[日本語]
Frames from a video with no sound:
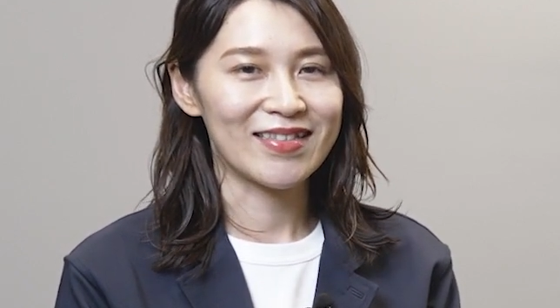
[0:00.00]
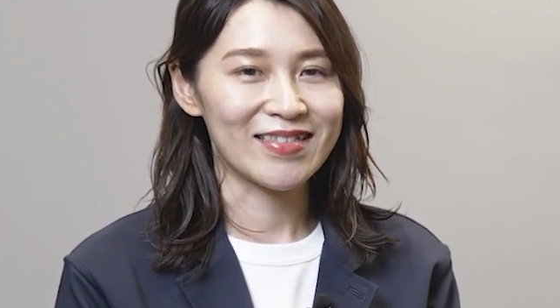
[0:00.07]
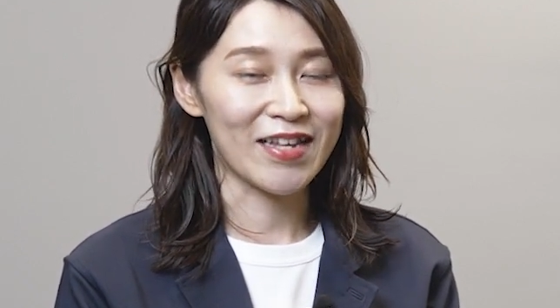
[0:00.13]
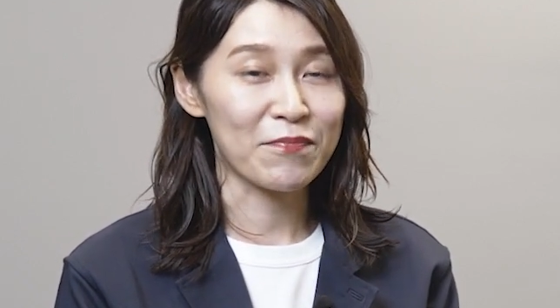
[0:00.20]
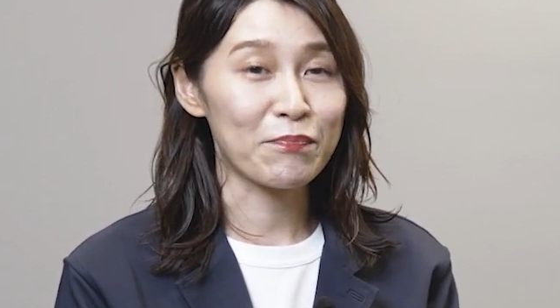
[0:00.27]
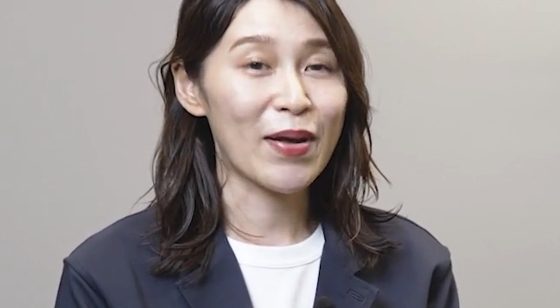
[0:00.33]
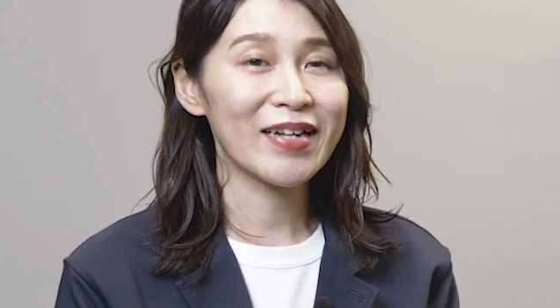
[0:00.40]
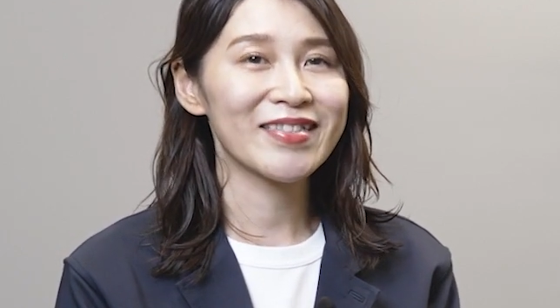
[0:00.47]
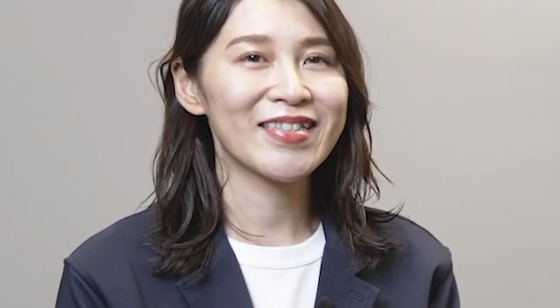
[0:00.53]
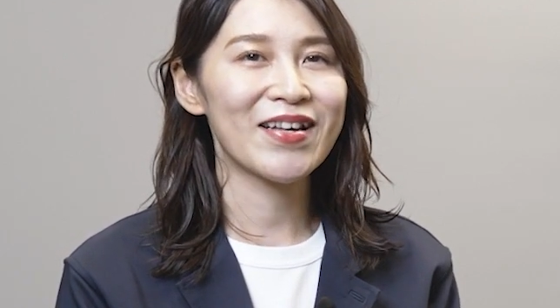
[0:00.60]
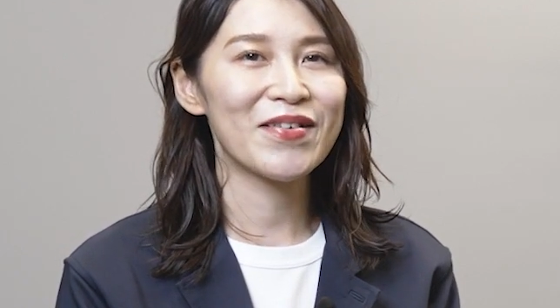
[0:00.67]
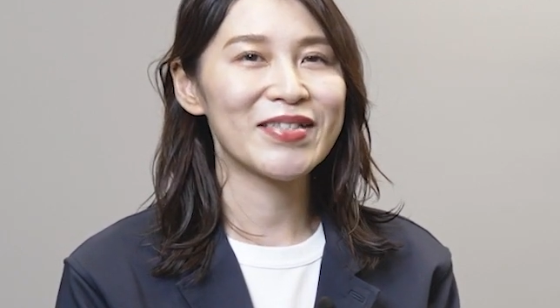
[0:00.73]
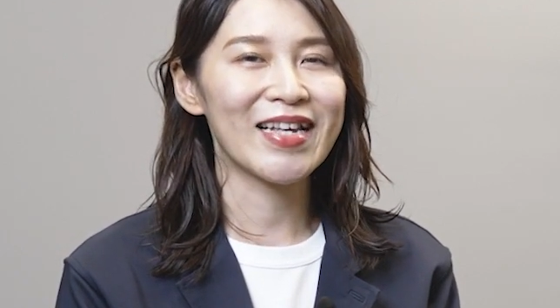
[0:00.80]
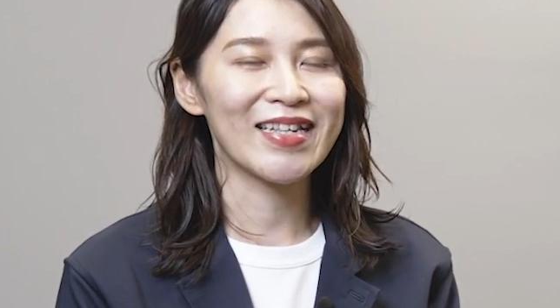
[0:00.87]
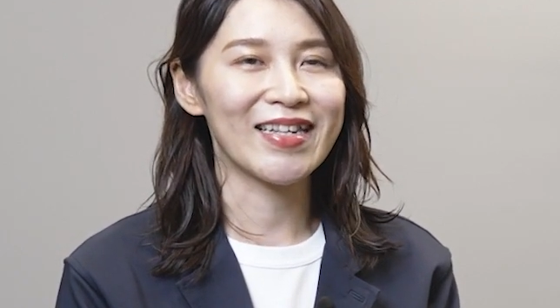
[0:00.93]
切迫
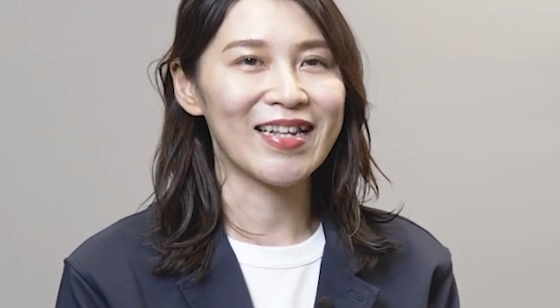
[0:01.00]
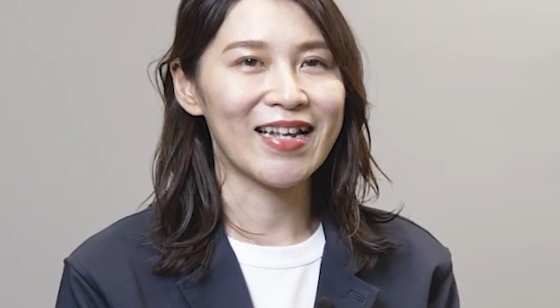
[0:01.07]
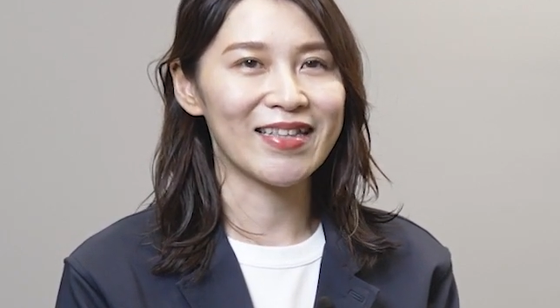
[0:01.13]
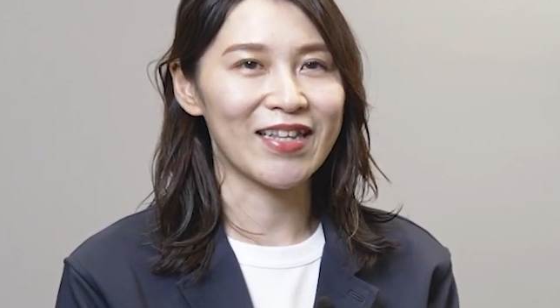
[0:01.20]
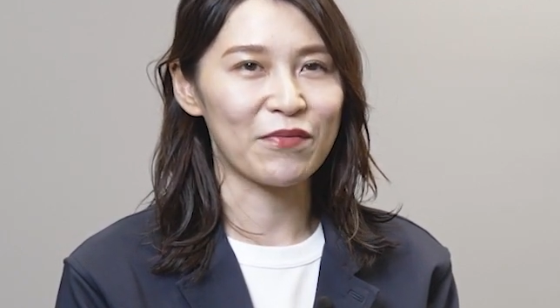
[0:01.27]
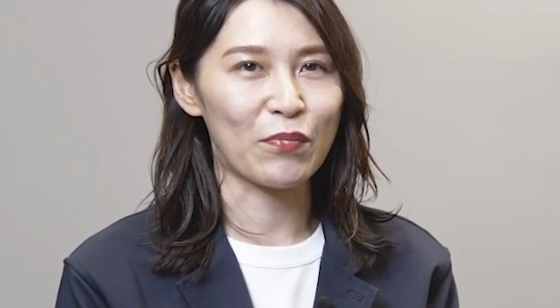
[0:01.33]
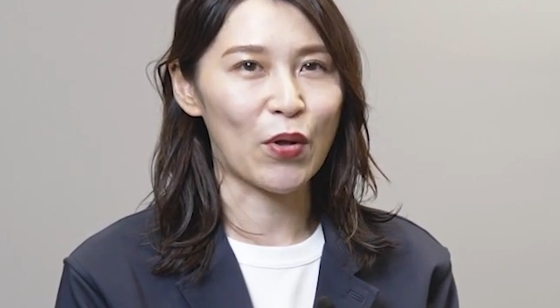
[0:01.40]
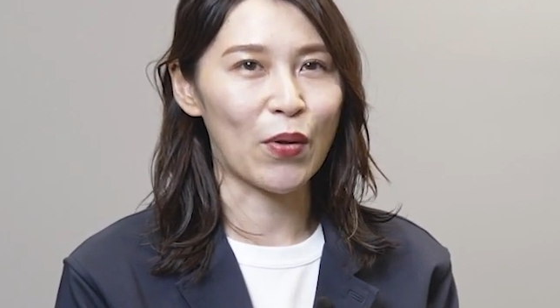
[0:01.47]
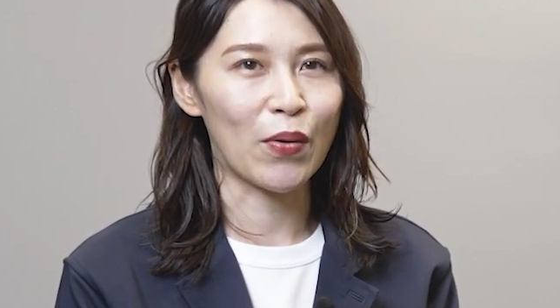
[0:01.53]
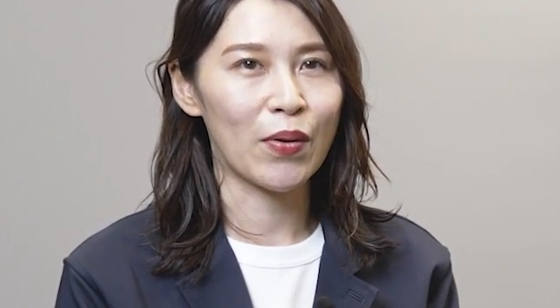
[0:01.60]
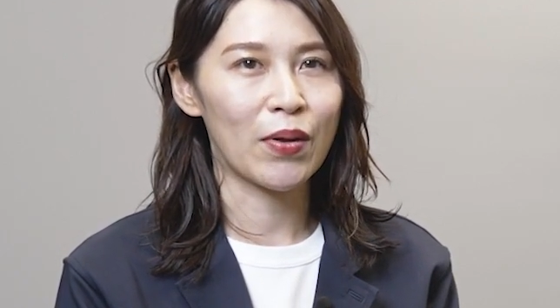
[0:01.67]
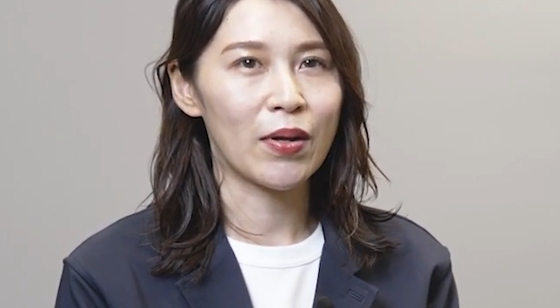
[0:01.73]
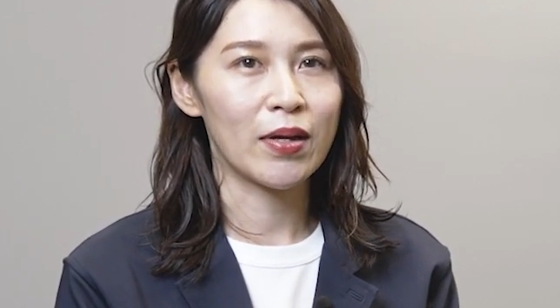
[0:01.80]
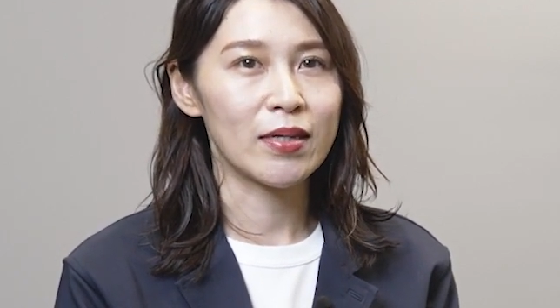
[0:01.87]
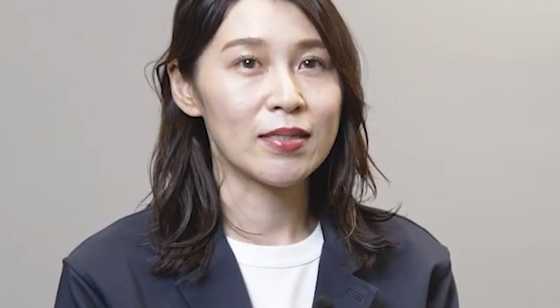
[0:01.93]
早産になっても
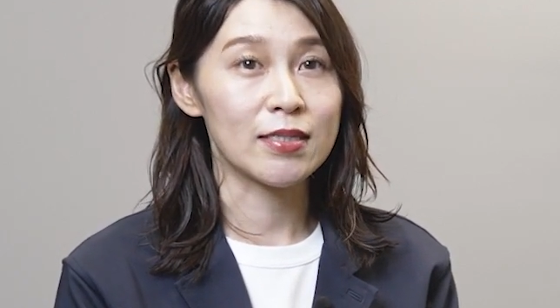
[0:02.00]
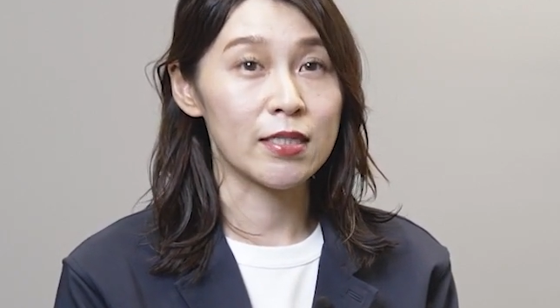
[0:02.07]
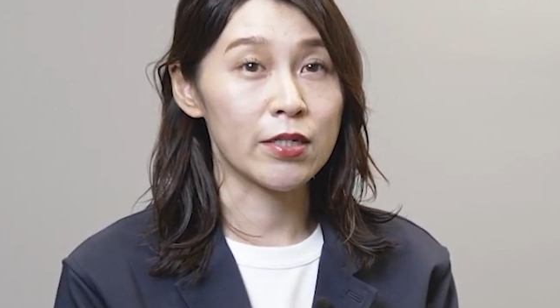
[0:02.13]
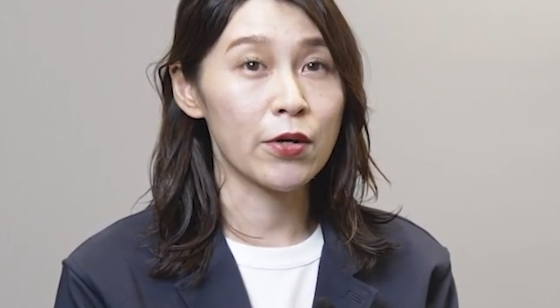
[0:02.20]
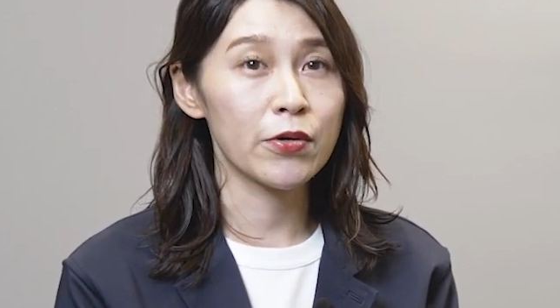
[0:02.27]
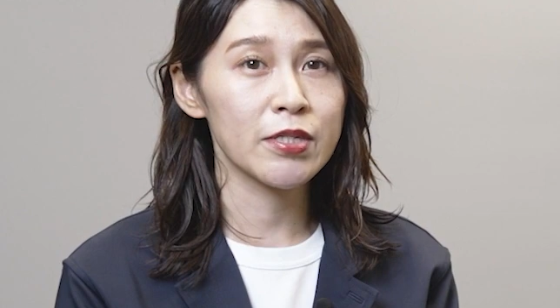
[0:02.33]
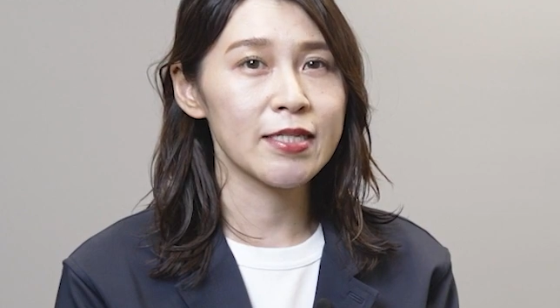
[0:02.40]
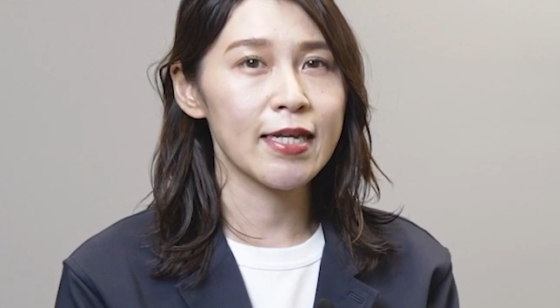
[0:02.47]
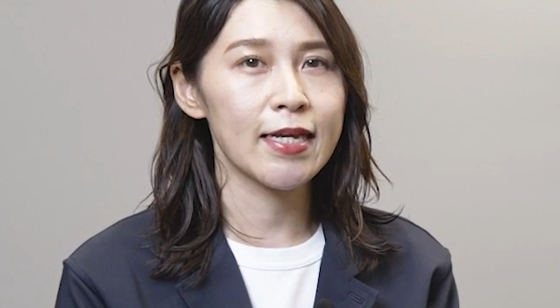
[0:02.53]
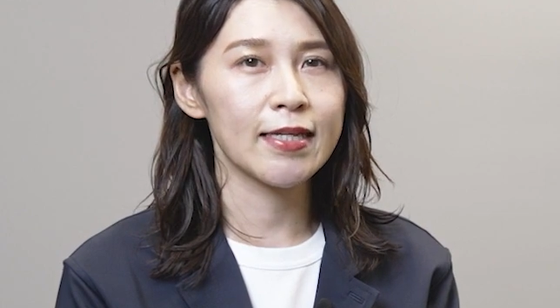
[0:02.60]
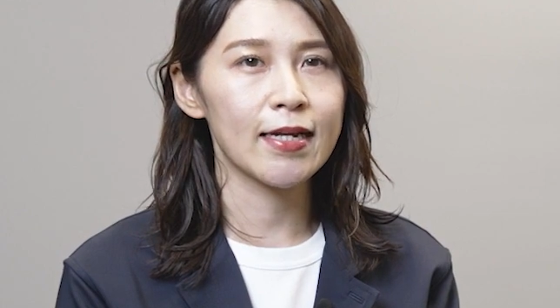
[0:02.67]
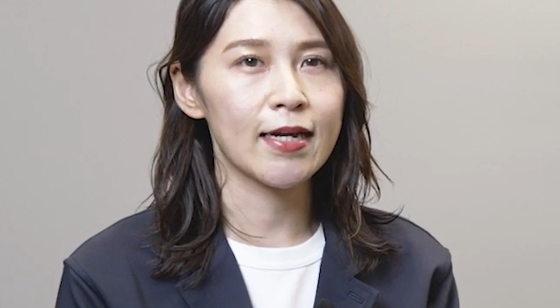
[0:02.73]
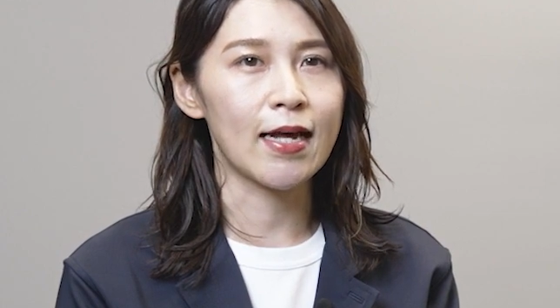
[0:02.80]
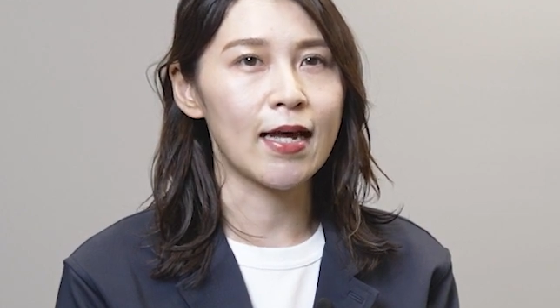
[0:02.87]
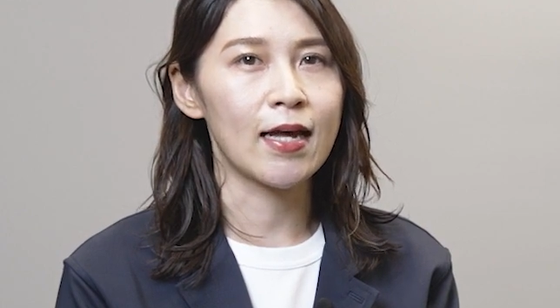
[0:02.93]
治療してい
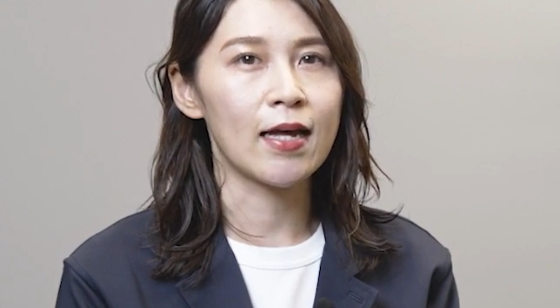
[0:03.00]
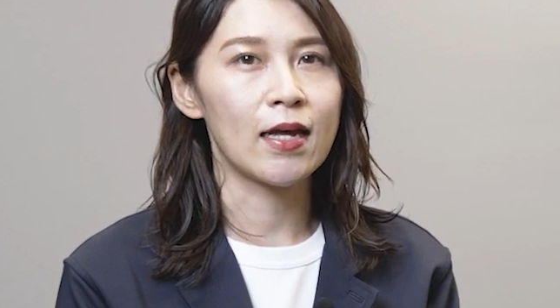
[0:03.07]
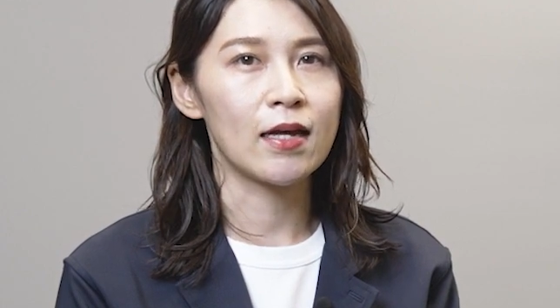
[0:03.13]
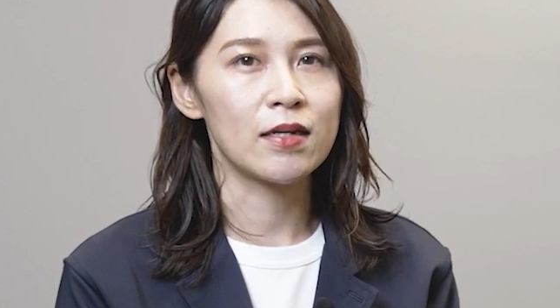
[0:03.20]
たら